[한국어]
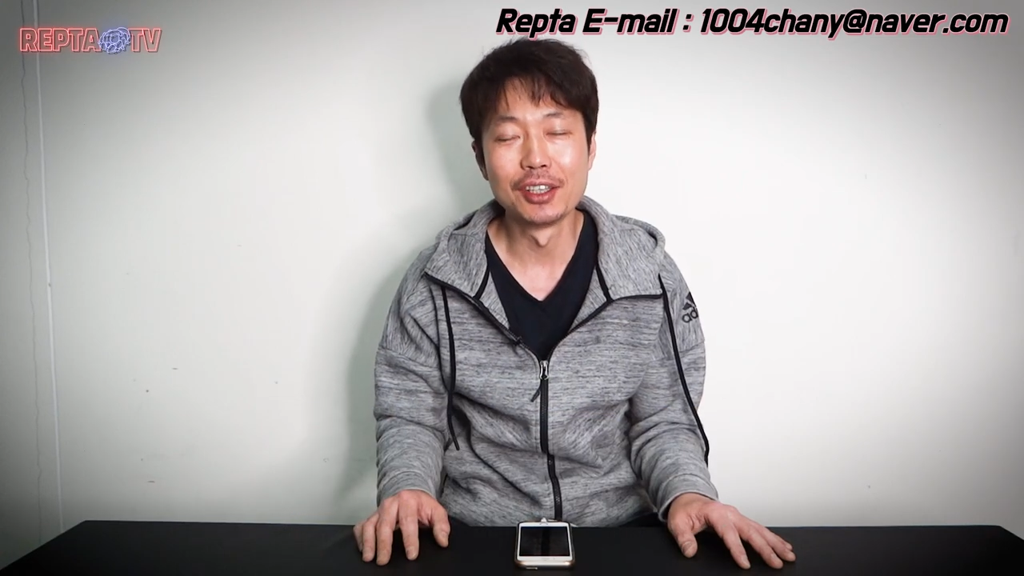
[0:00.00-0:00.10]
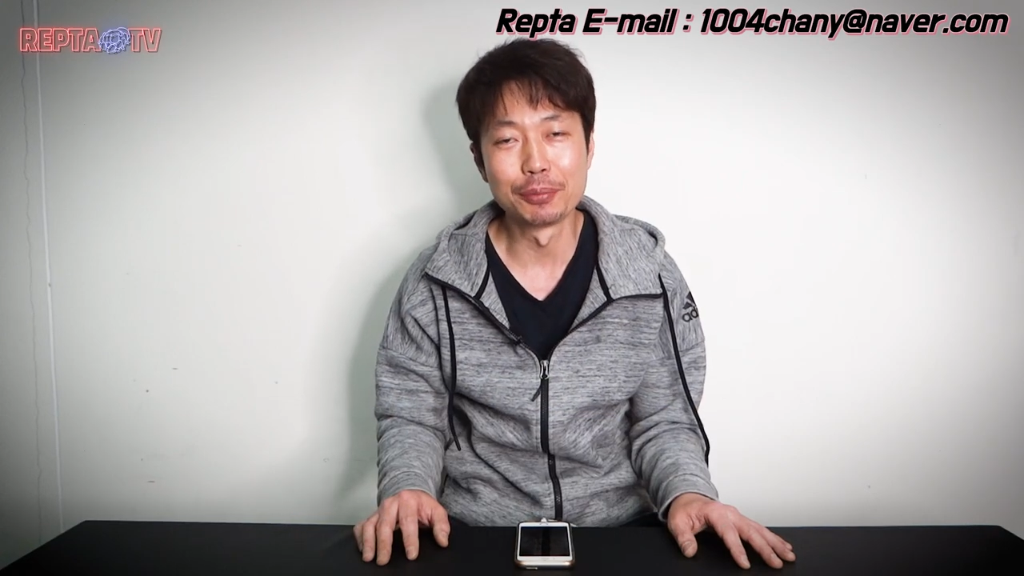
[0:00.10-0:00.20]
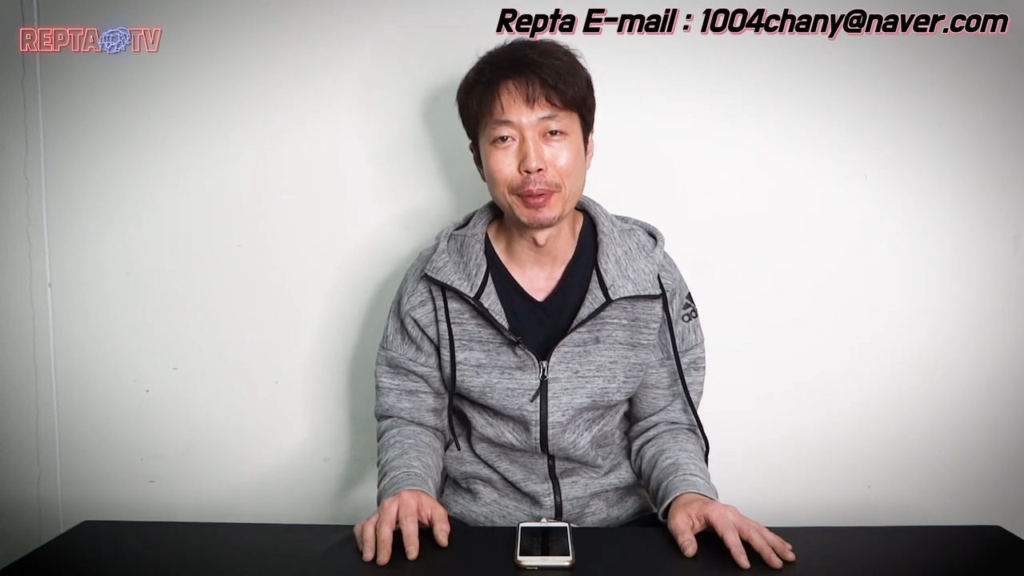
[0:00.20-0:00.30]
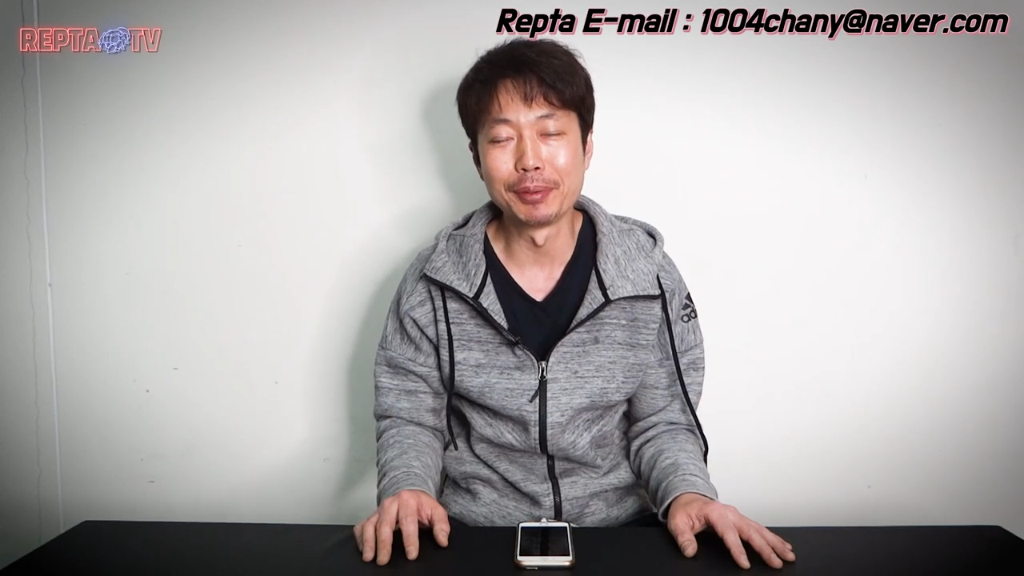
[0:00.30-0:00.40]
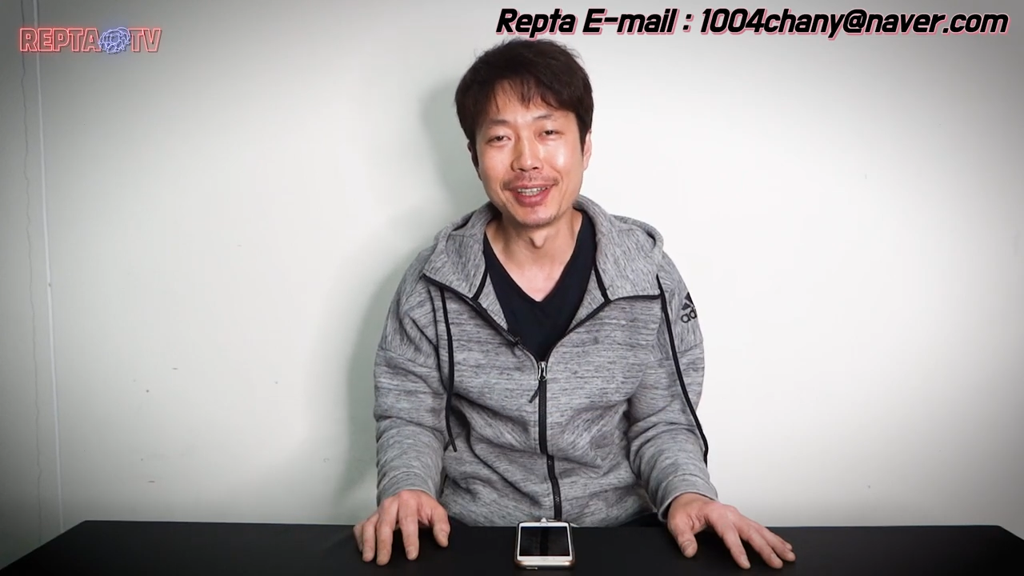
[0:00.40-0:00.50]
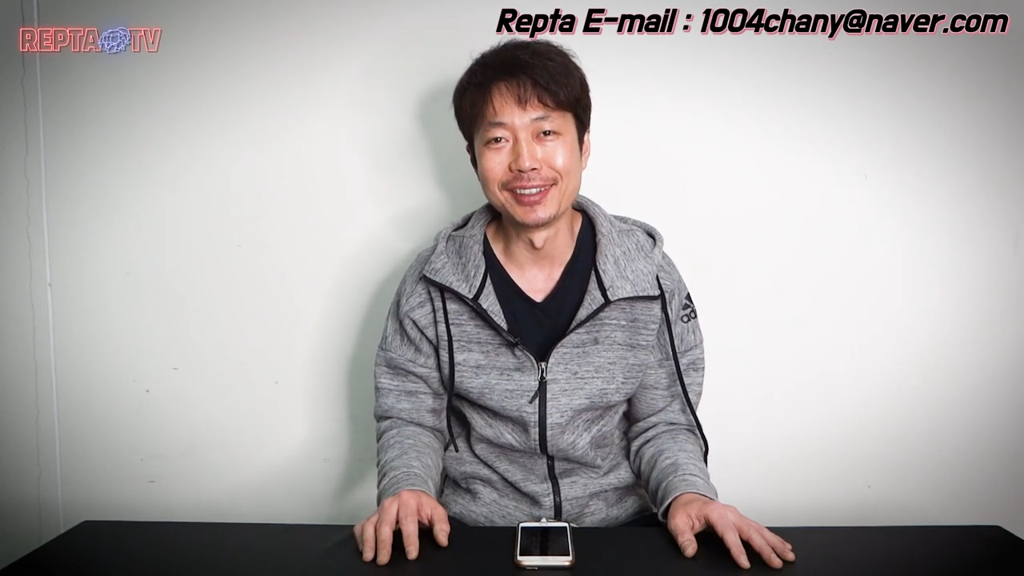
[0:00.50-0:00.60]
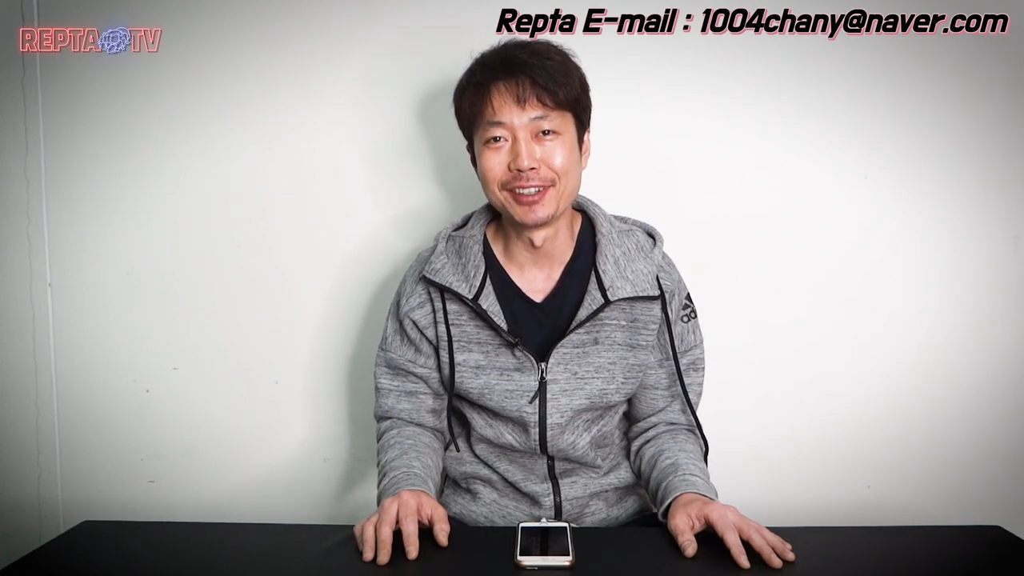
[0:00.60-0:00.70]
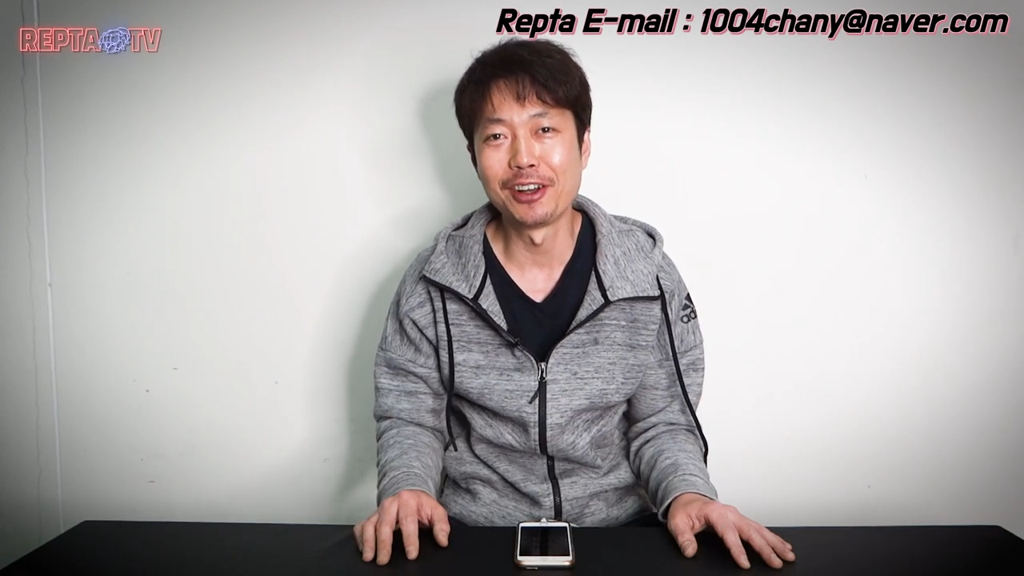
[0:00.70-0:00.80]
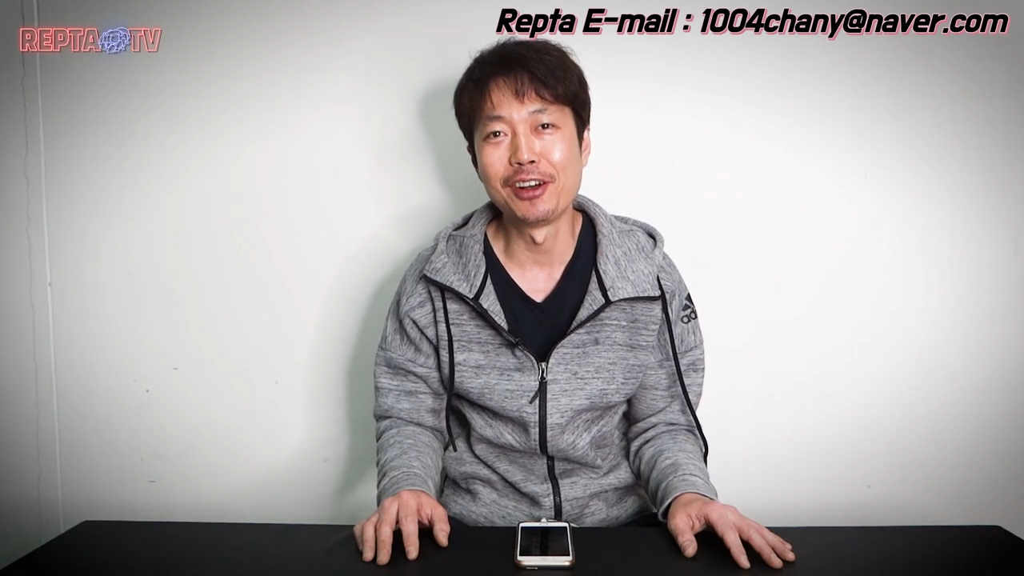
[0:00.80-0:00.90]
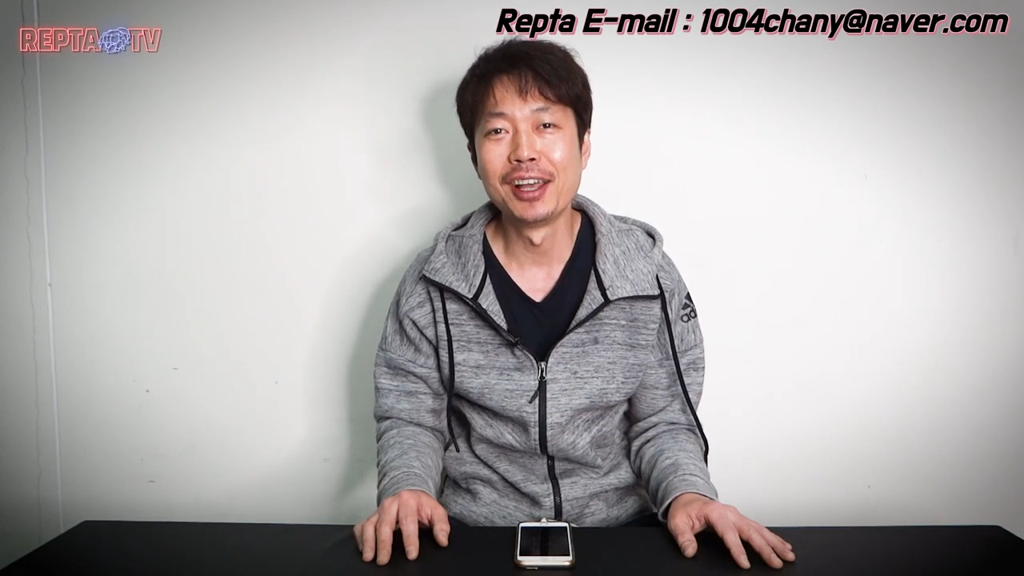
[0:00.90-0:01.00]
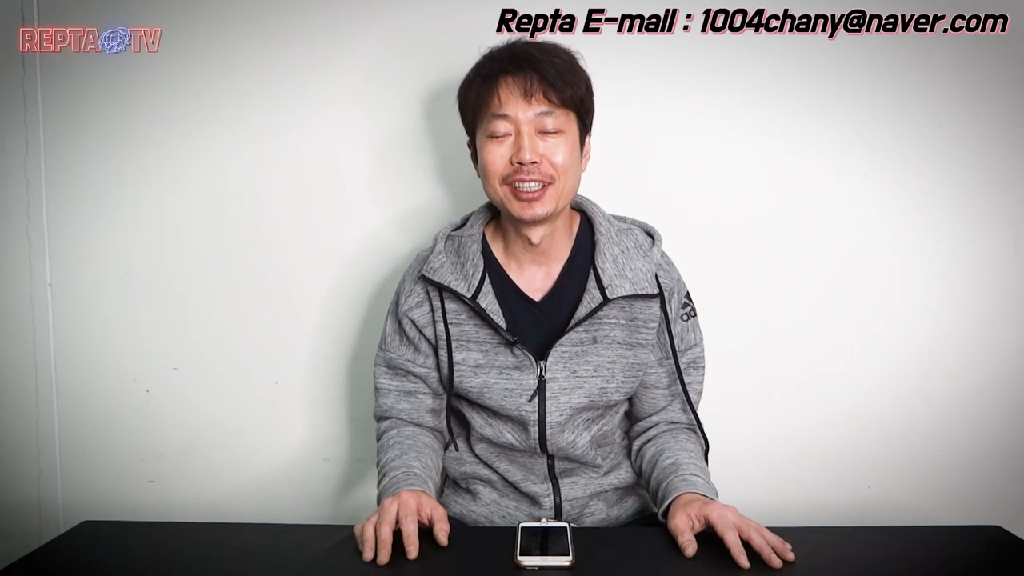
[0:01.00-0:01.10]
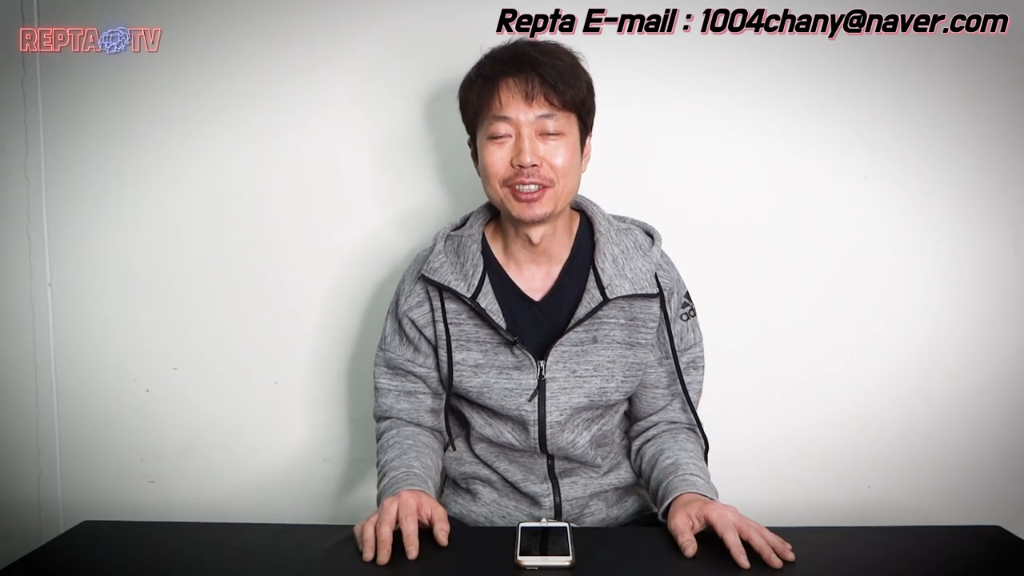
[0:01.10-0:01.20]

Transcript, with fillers: 600명 돼서